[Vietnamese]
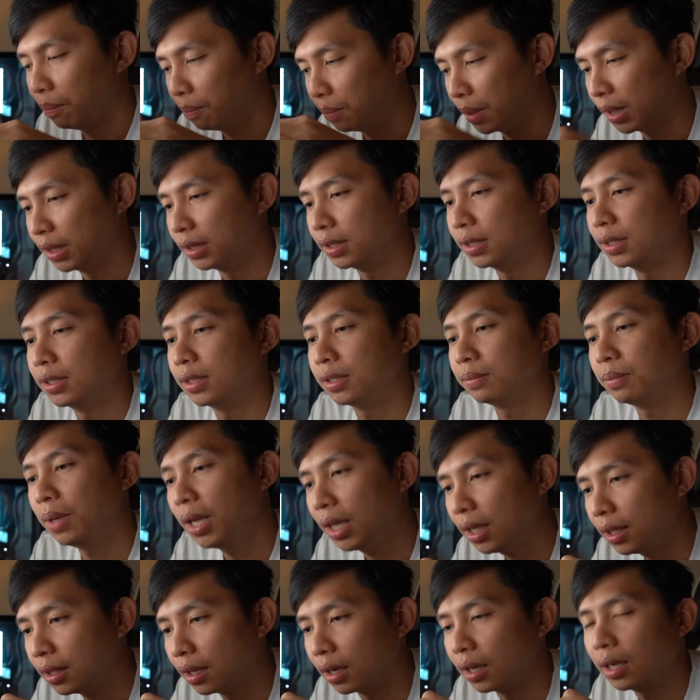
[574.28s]
mình biết
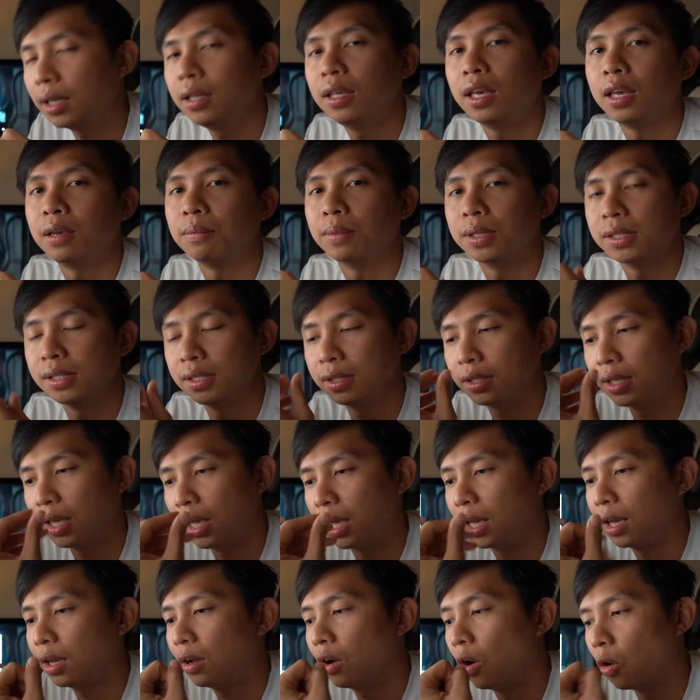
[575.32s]
những cái gì mình sẽ
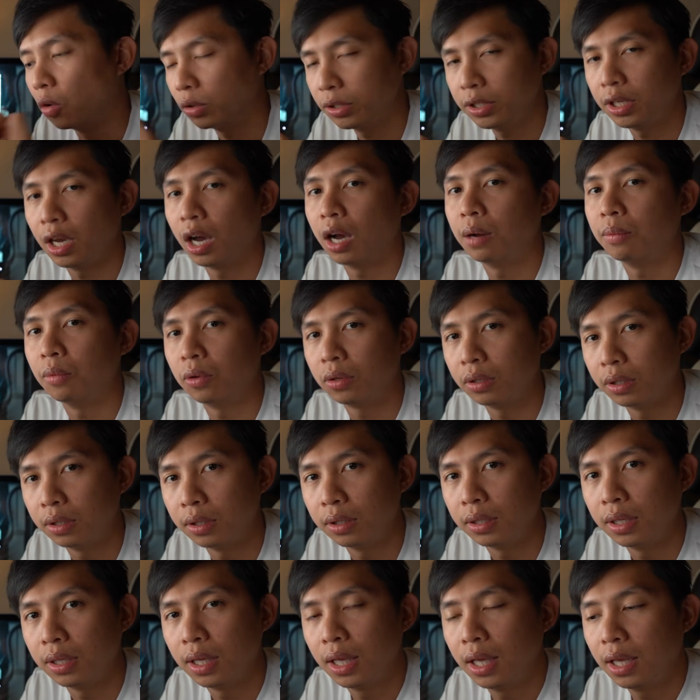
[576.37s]
hỗ trợ mọi
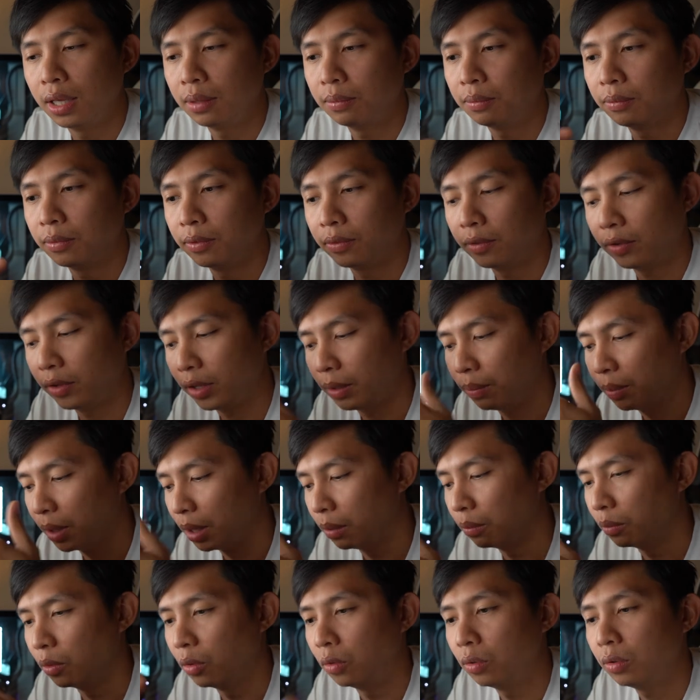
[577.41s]
người vì
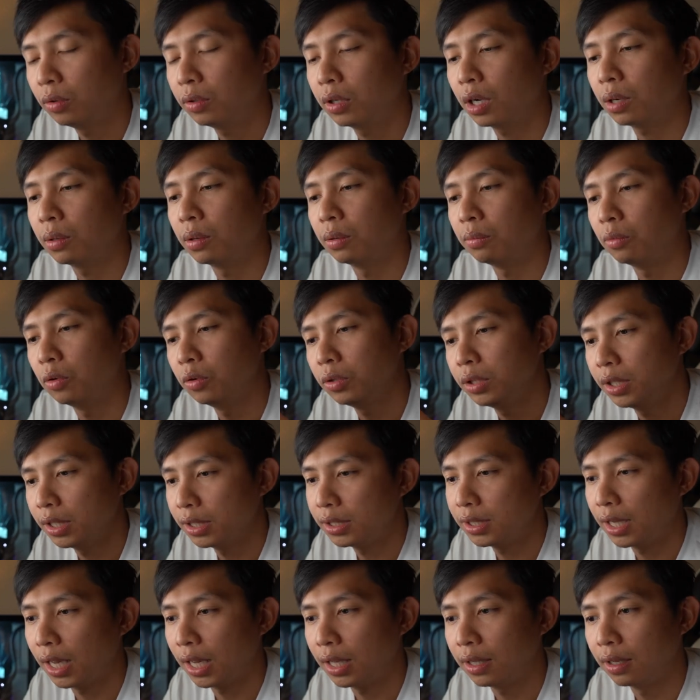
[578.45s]
mình muốn rất là muốn chia
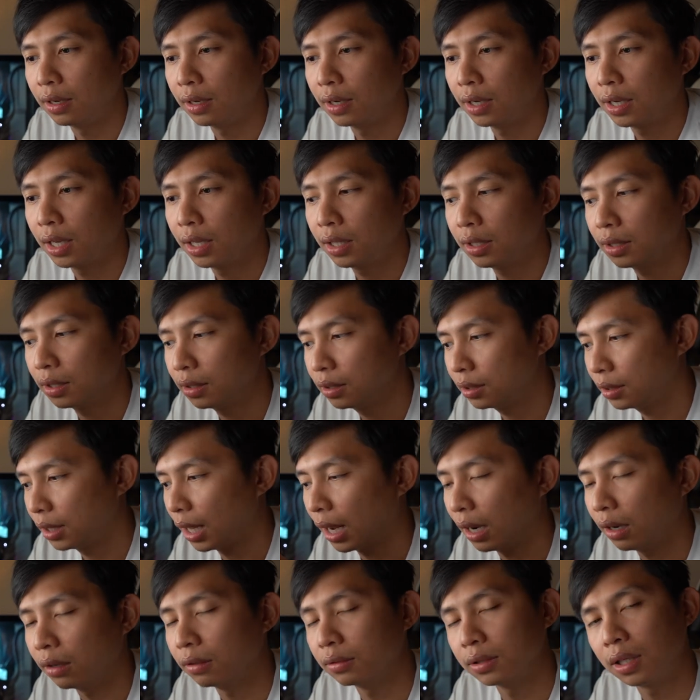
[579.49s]
sẻ những cái
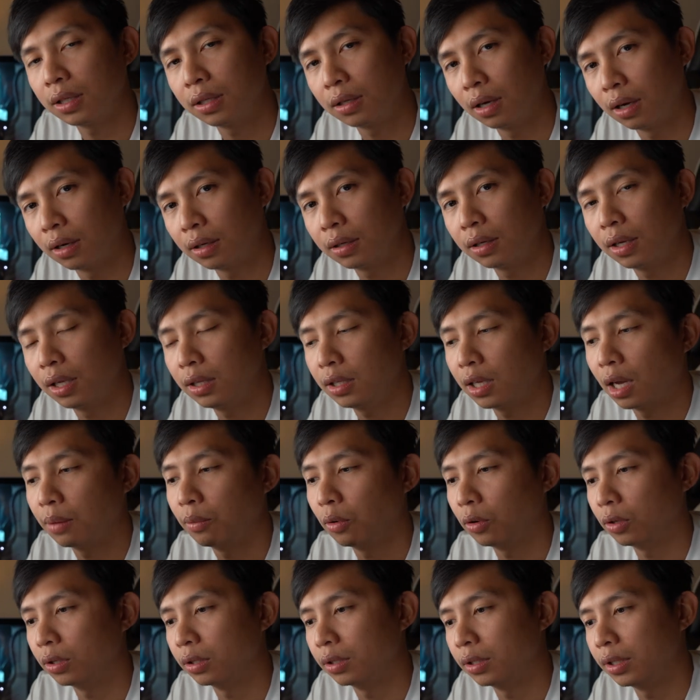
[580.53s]
năng lượng tích cực đến cho
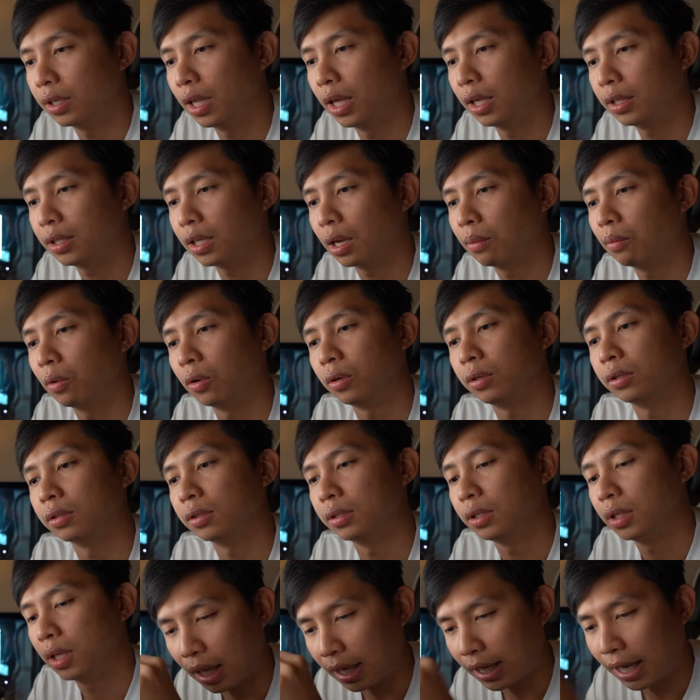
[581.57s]
mọi người để cho mọi người
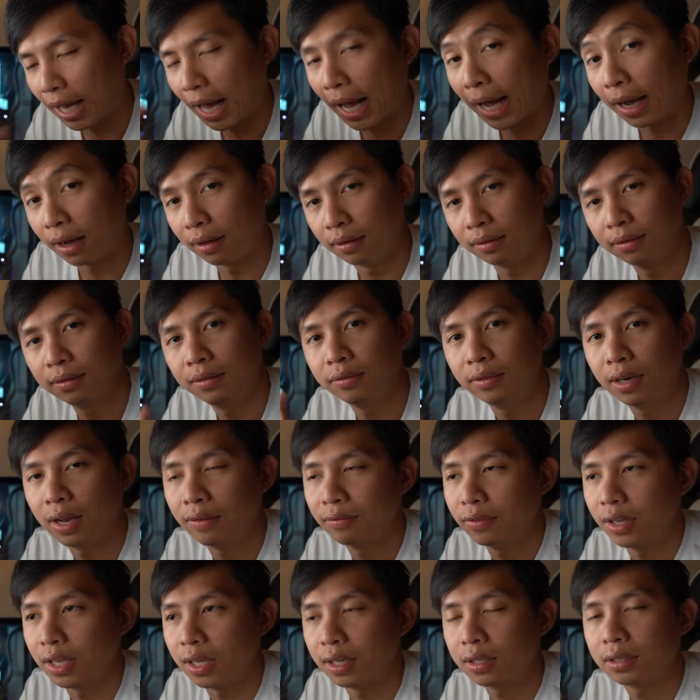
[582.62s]
ngày càng làm
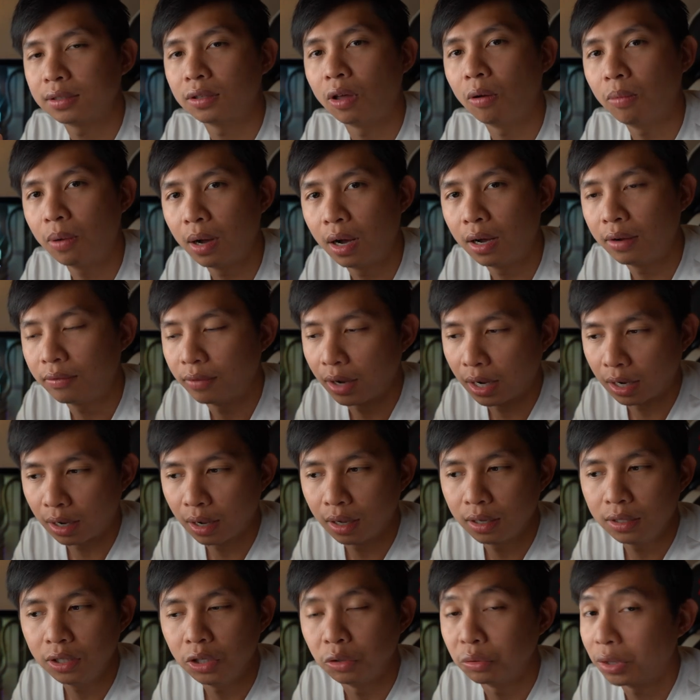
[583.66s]
việc tốt hơn và có
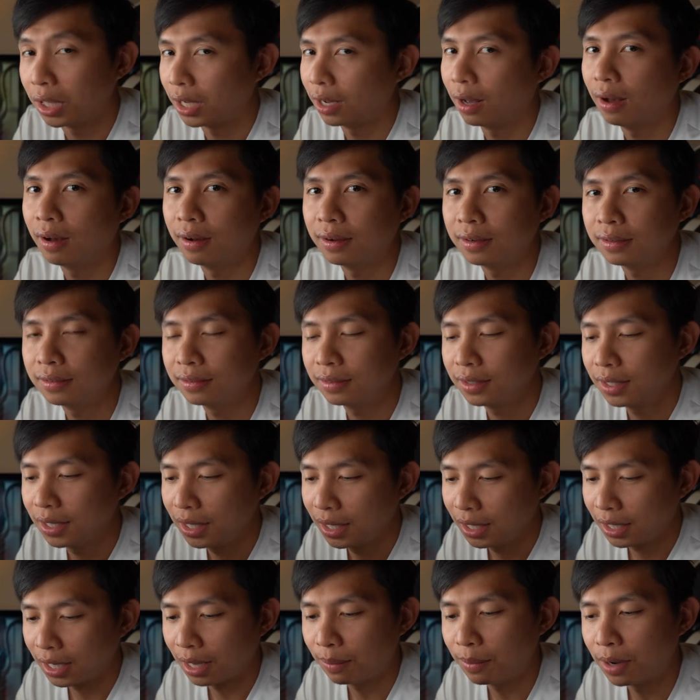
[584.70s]
nhiều tiền hơn
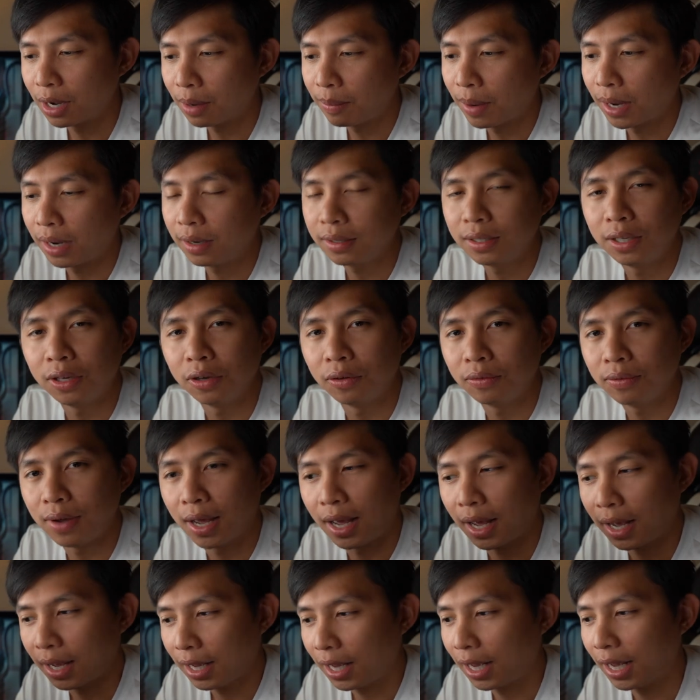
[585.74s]
cảm ơn các bạn rất nhiều
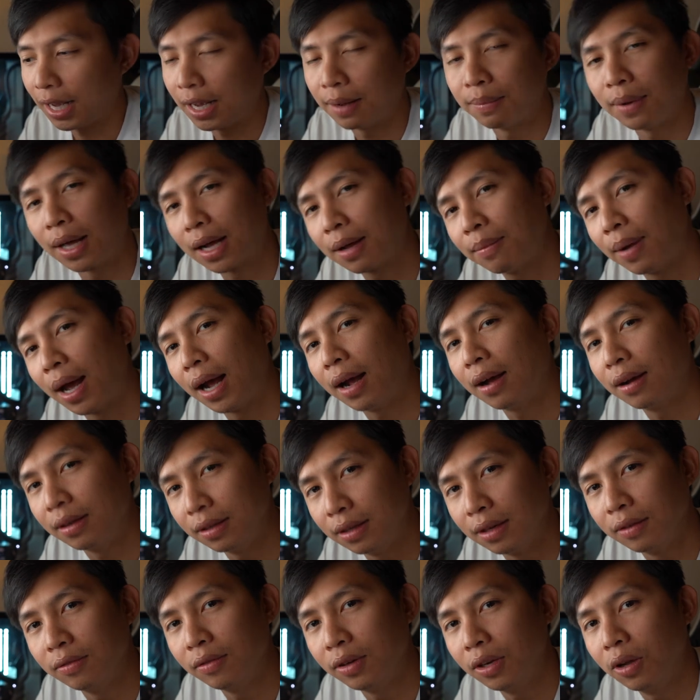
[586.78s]
và hẹn gặp lại các bạn ở
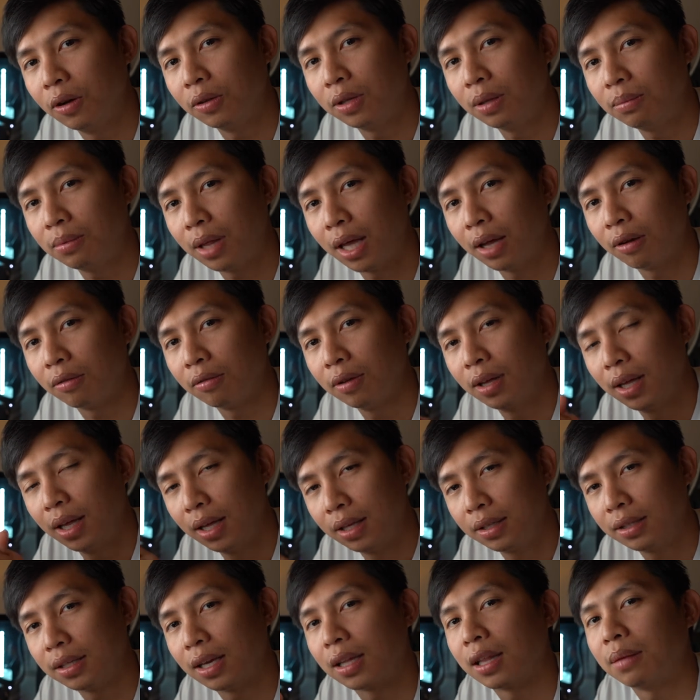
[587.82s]
những video tiếp theo
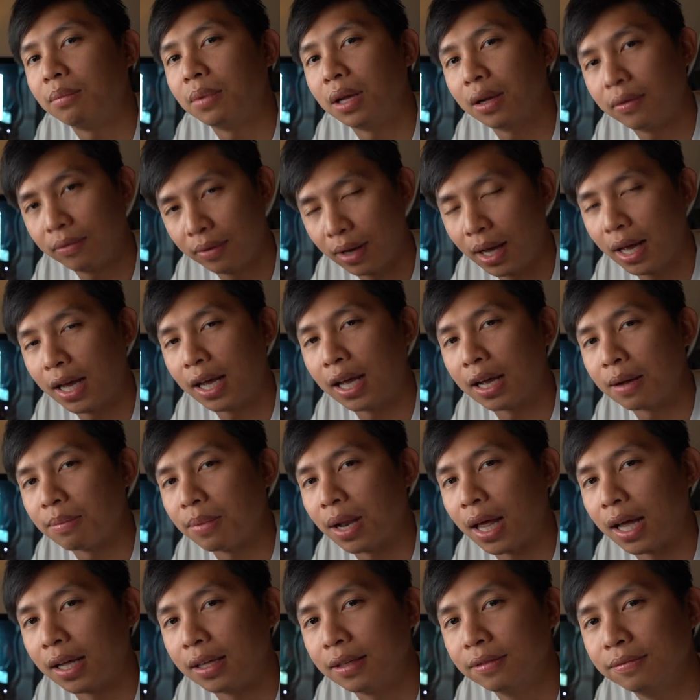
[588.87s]
chào tạm biệt và hẹn gặp
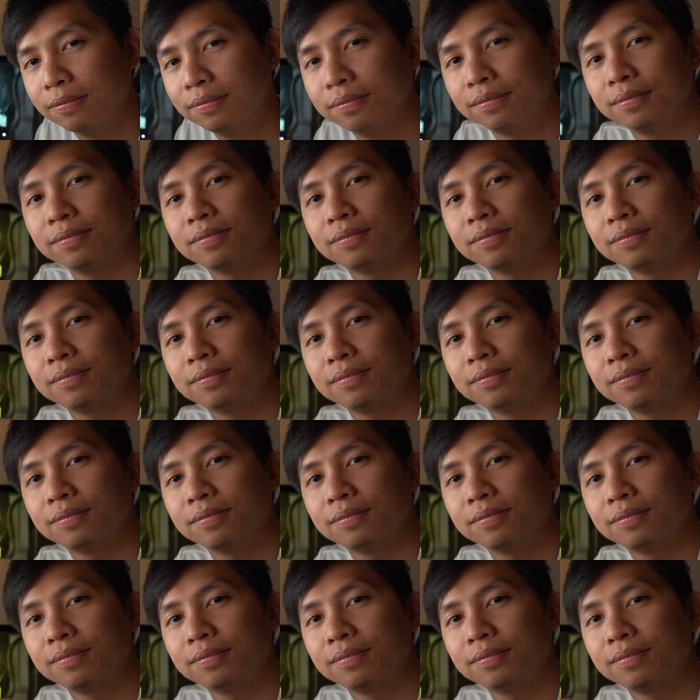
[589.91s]
lại